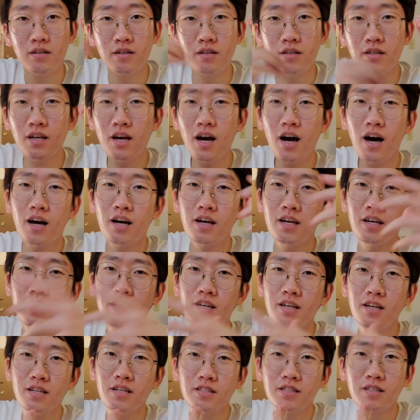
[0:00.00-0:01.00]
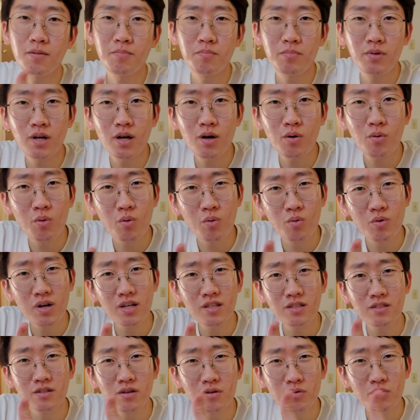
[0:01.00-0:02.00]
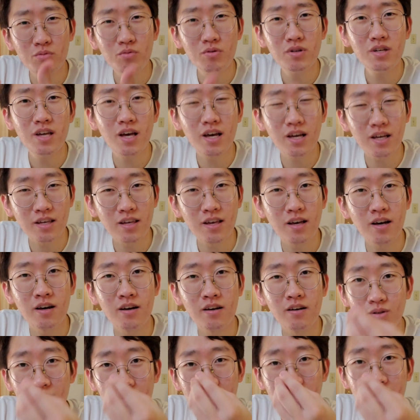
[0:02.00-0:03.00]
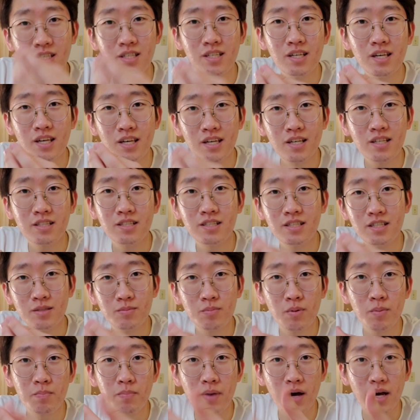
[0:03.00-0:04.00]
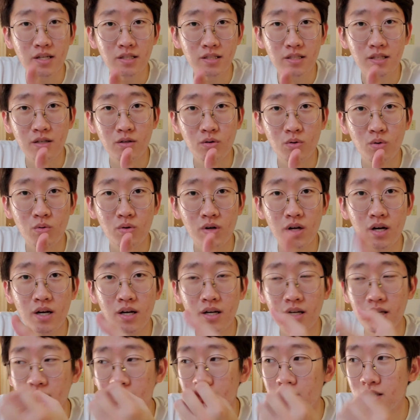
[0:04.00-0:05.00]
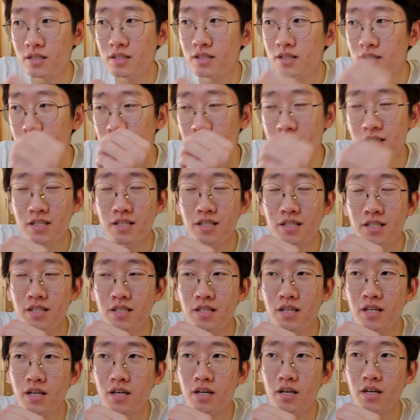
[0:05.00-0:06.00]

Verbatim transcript: कि आखिर ये सपना होना ज़रूरी है क्या किसी एक चीज़ में पैशनेट होना किसी चीज़